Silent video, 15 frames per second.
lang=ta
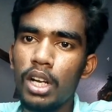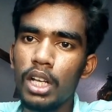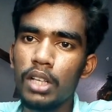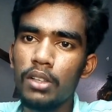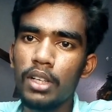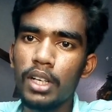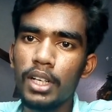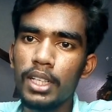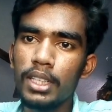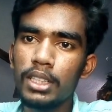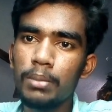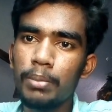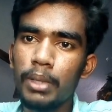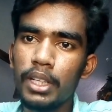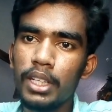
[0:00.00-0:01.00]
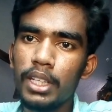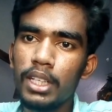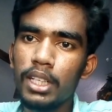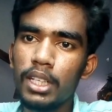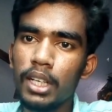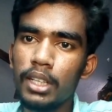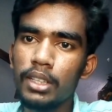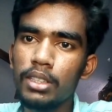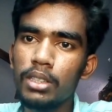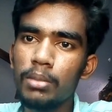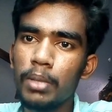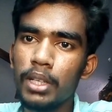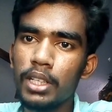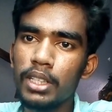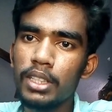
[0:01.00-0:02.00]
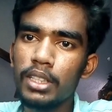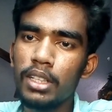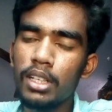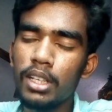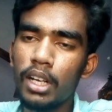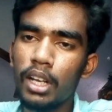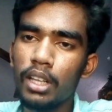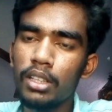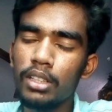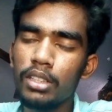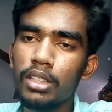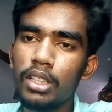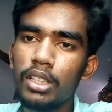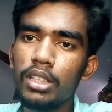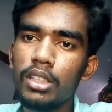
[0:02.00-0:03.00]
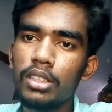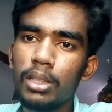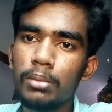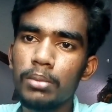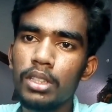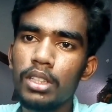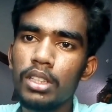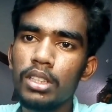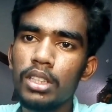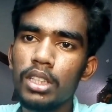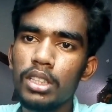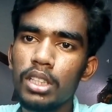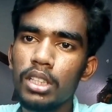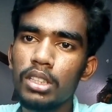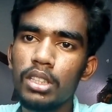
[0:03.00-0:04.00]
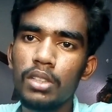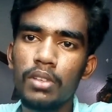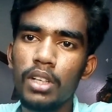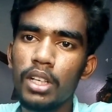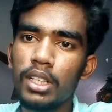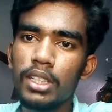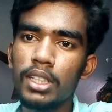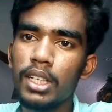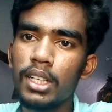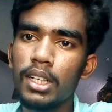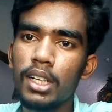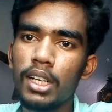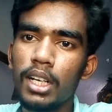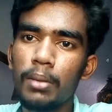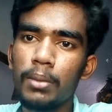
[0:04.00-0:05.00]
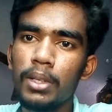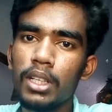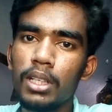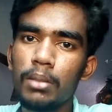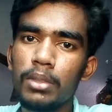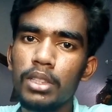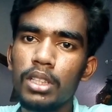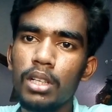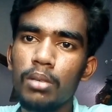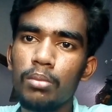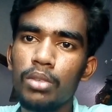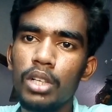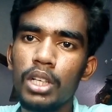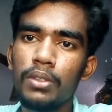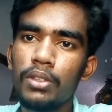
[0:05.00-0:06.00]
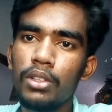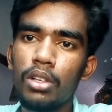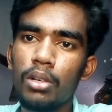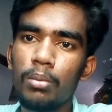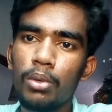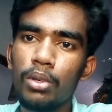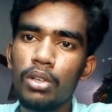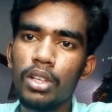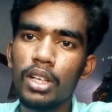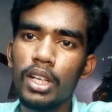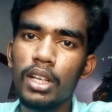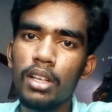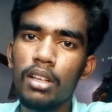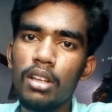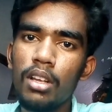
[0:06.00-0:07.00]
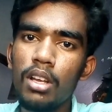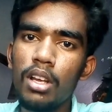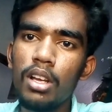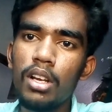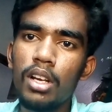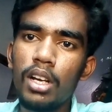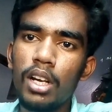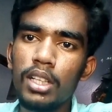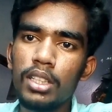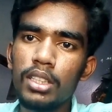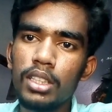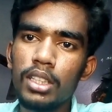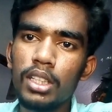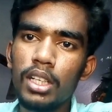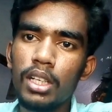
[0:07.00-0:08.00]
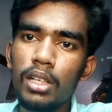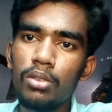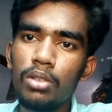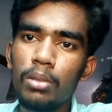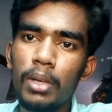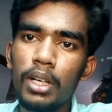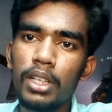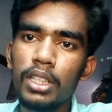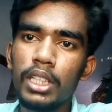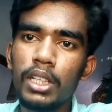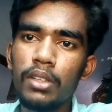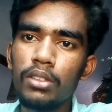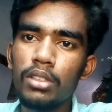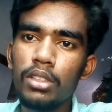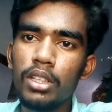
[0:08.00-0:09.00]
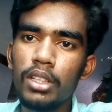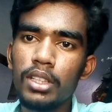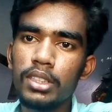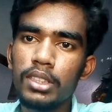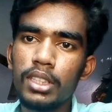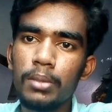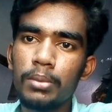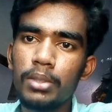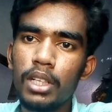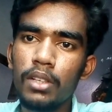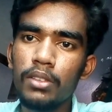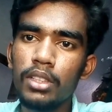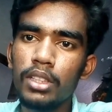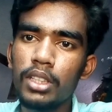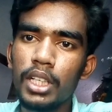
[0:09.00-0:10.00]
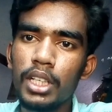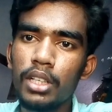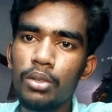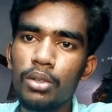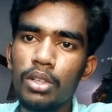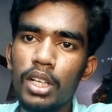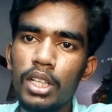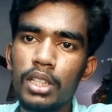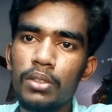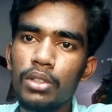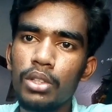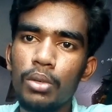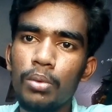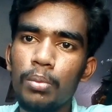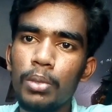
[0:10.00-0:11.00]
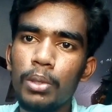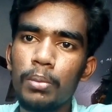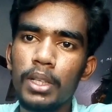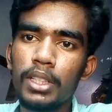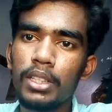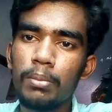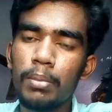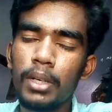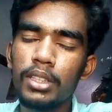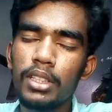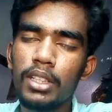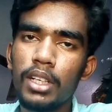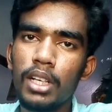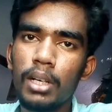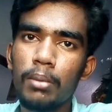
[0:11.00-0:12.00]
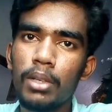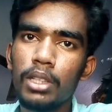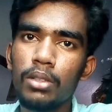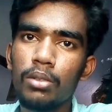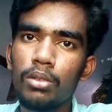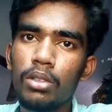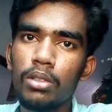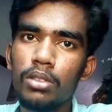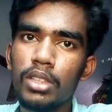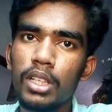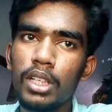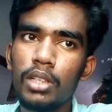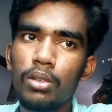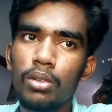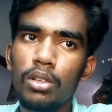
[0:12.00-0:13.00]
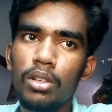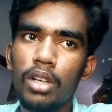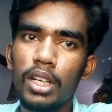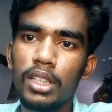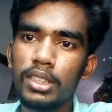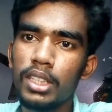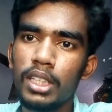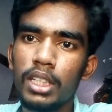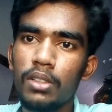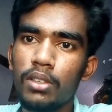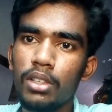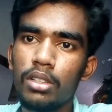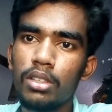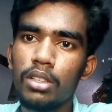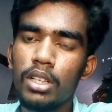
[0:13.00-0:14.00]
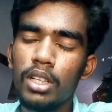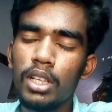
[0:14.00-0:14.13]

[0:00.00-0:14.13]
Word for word: அதாவது ரெண்டாயிரத்தி பதினேழில் நடந்தது பதினெட்டில் நடந்தது எந்தெந்த சப்ஜெக்ட்லேருந்து எத்தனை எத்தனை வினாக்கள் கேட்டிருக்காங்க அப்படிங்கிறத பற்றி நான் முன்னாடி வீடியோவில் போட்டிருக்கிறேன் அது நீங்கள் இன்னும் பார்க்கலன்னா வந்து நான் டிஸ்கிரிப்ஷனில் வந்து அந்த லிங்க் கொடுக்குறேன் அந்த வீடியோ போய் பார்த்துட்டு பார்த்துருங்க அப்படின்னா தான் உங்களுக்கு தெரியும் ஒரு அண்டர்ஸ்டாண்டிங் வரும்